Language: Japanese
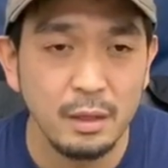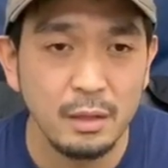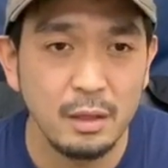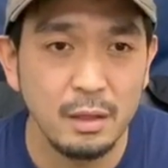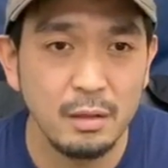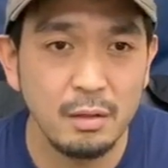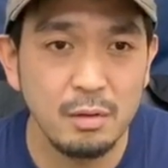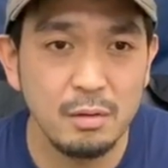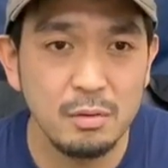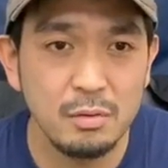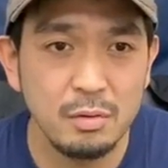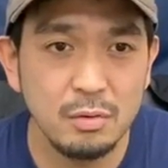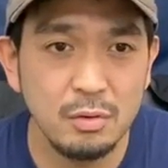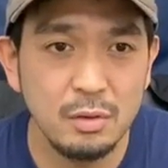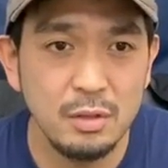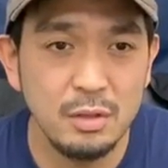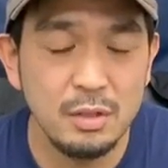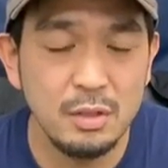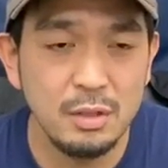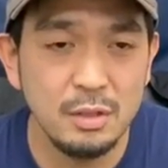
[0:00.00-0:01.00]
結局その
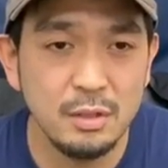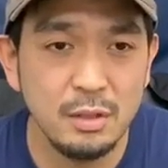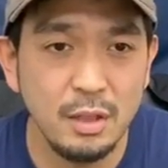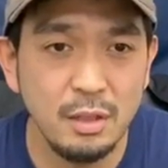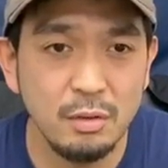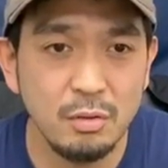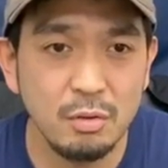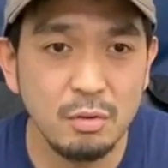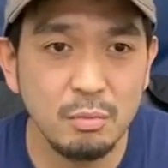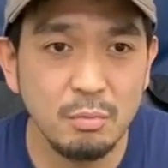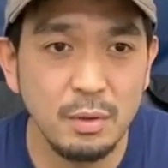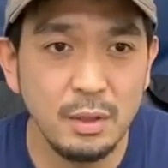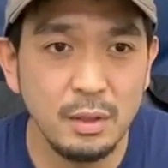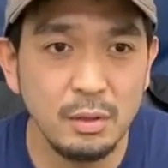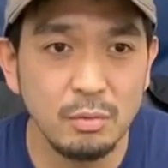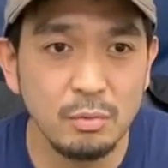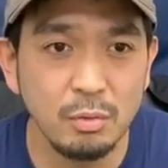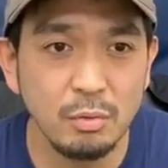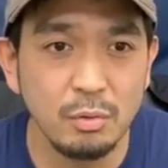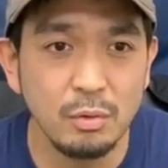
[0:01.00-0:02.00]
EC サイトの
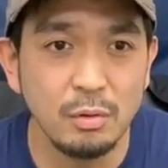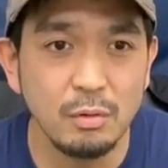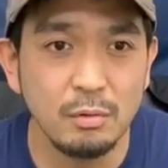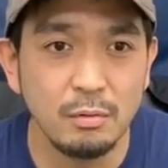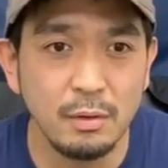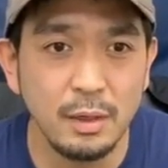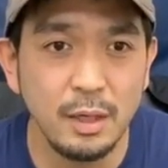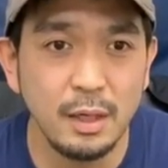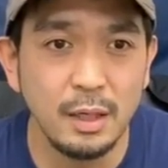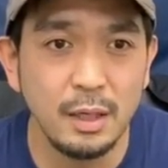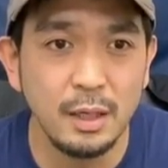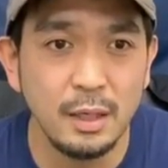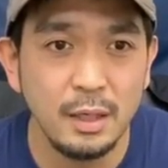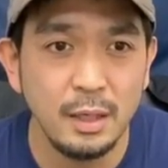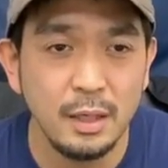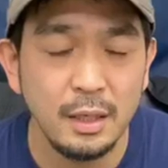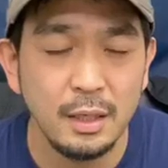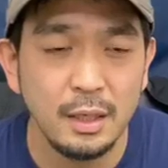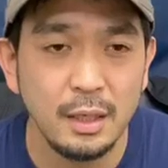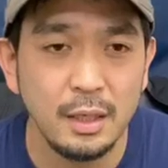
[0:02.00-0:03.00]
メリットっていうのは、
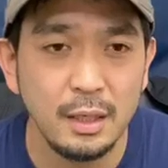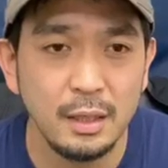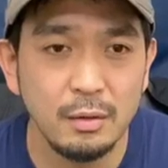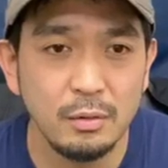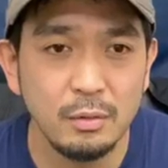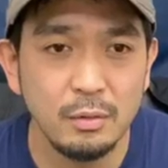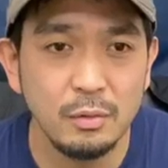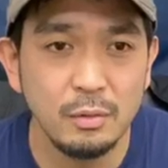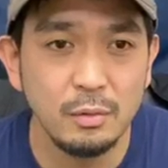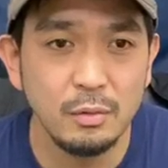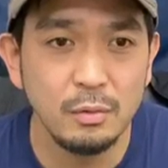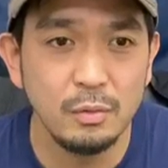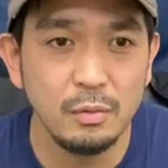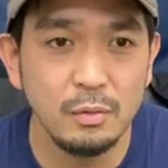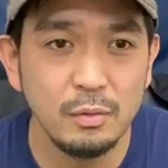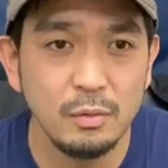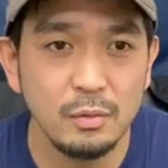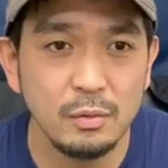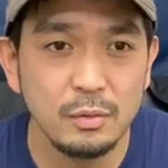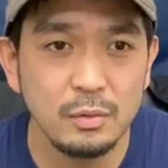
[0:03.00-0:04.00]

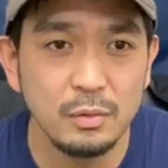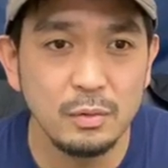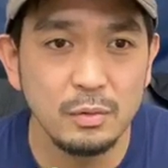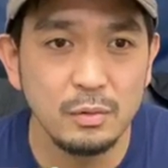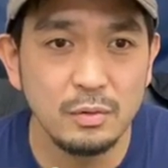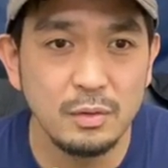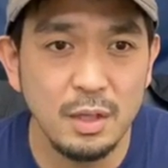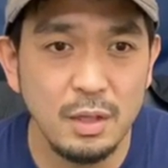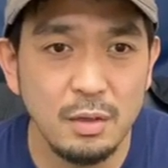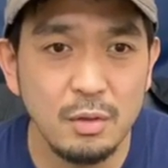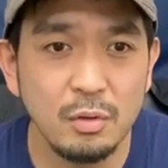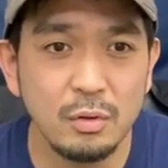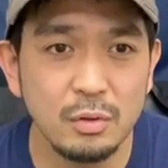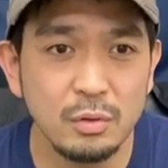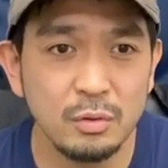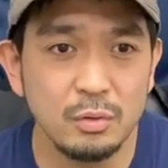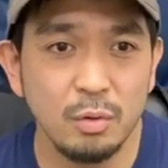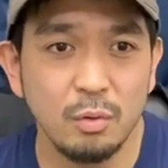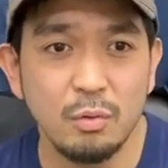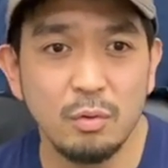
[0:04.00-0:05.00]
その全
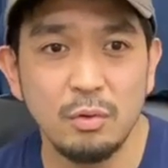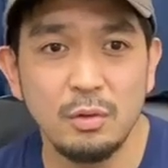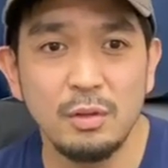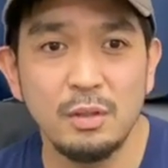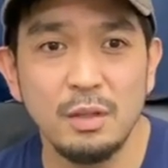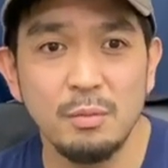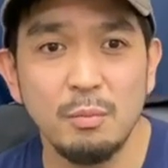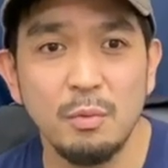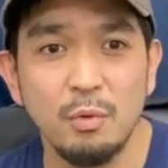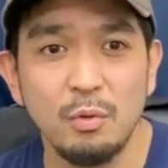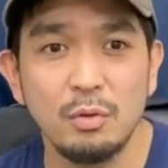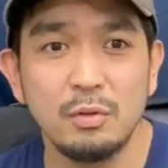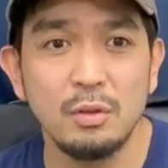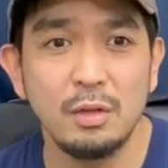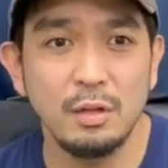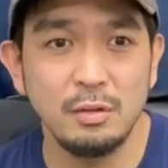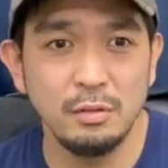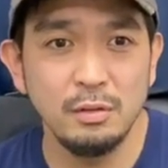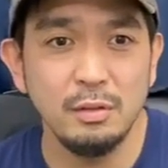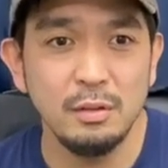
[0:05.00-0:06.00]
国どこにでも送
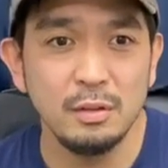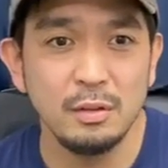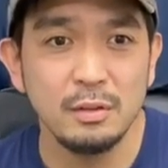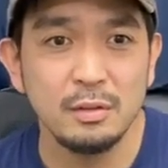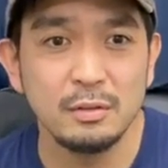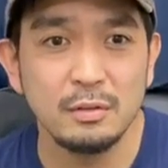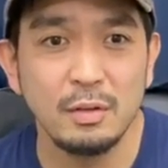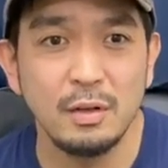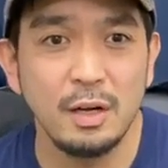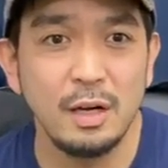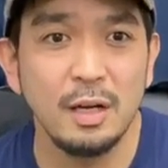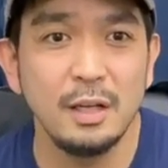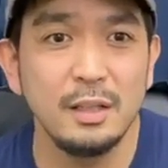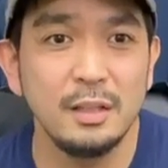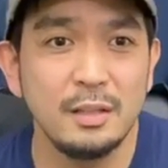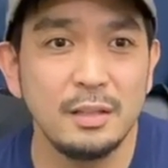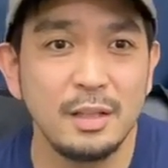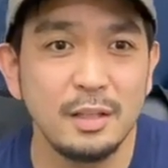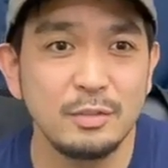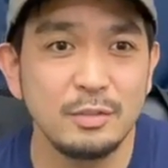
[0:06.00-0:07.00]
れる、その
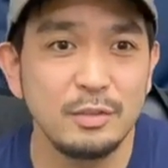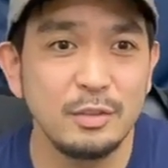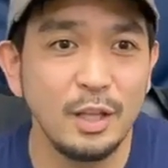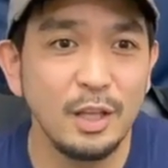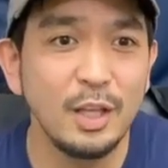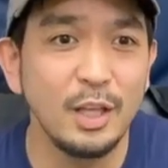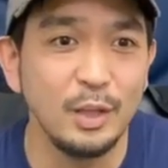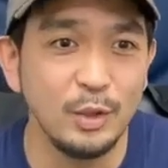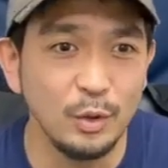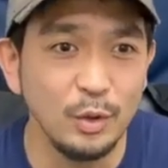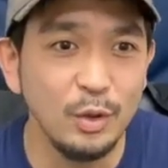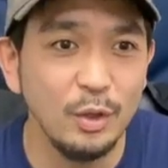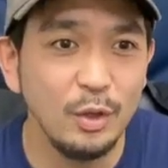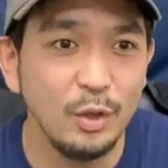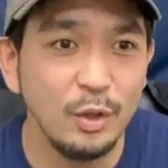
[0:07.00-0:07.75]
配達できる、